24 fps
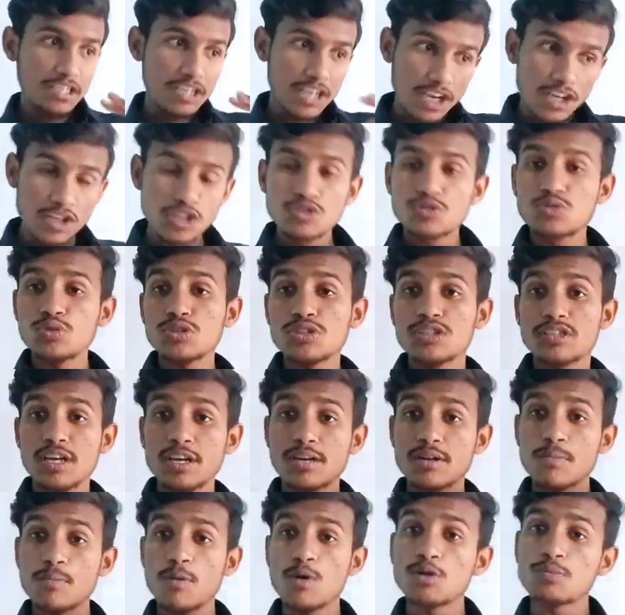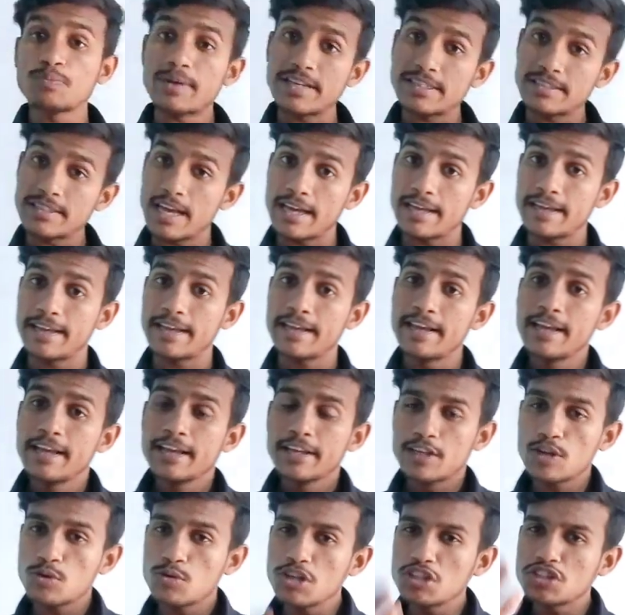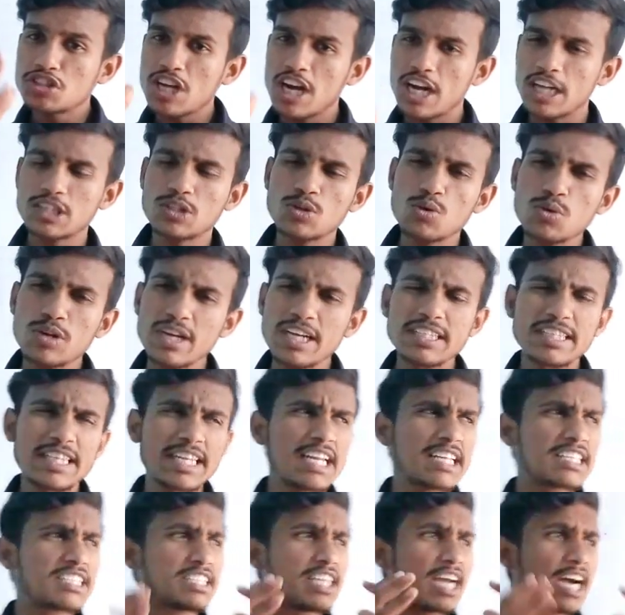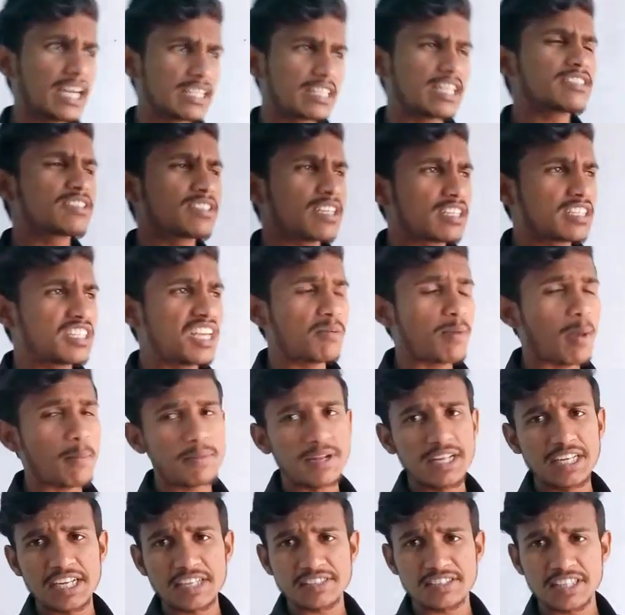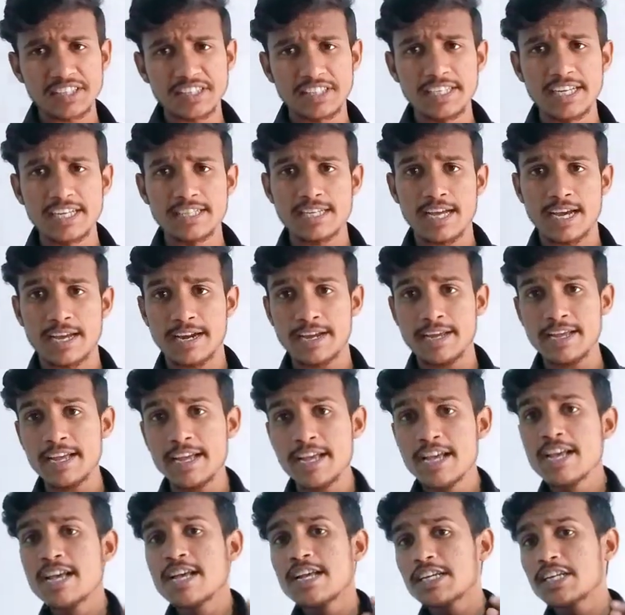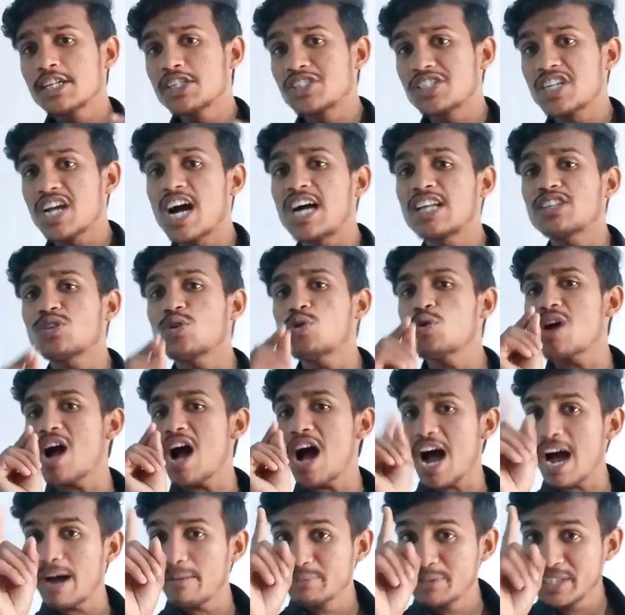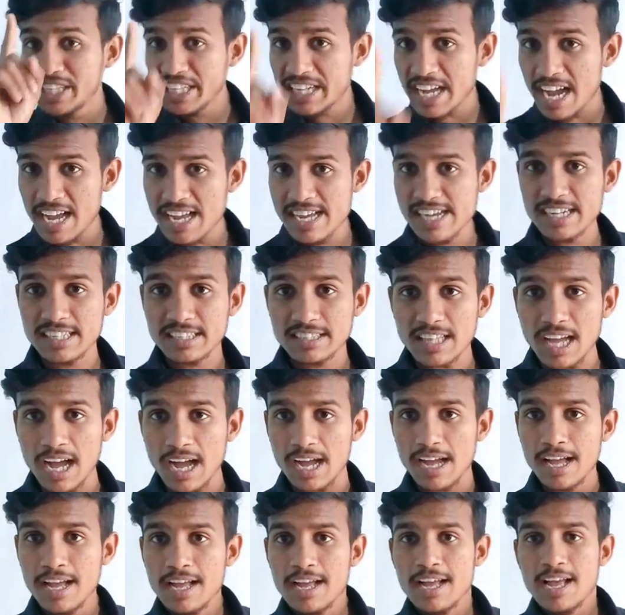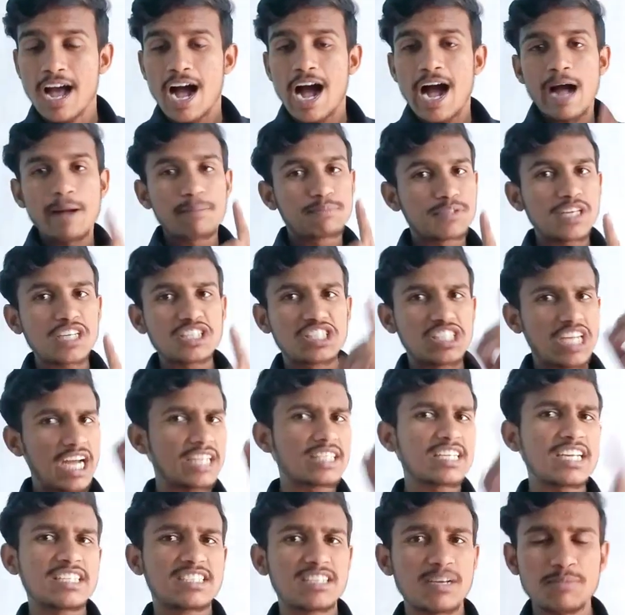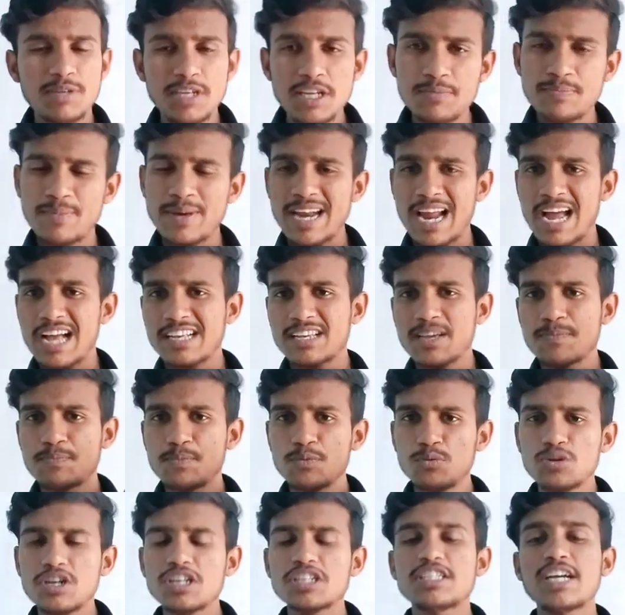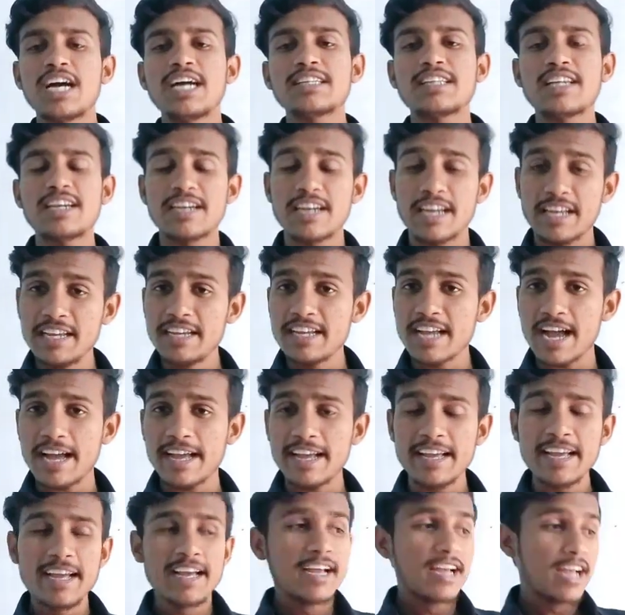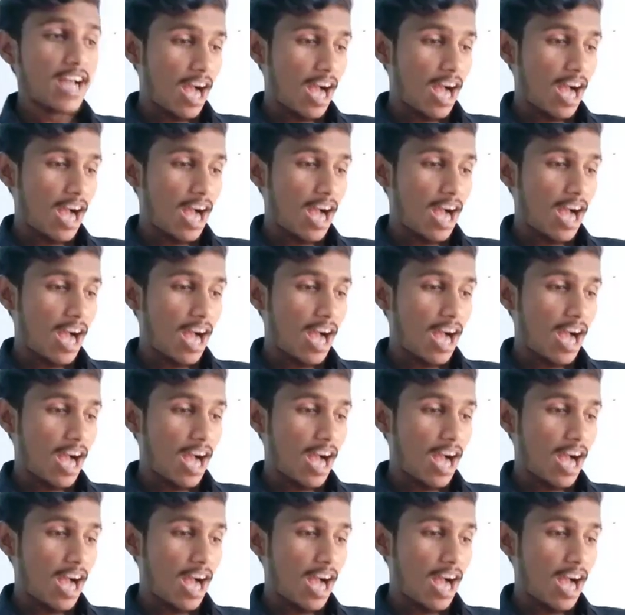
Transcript: यही सोच करके बहुत परेशान है क्योंकि छात्रों के इतने ज्यादा संख्या में एप्लीकेशन दिए जा रहे हैं कि छात्रों का अब दिखा एकता अब तक छात्र जमीन पर आके पूरे छात्र नहीं आए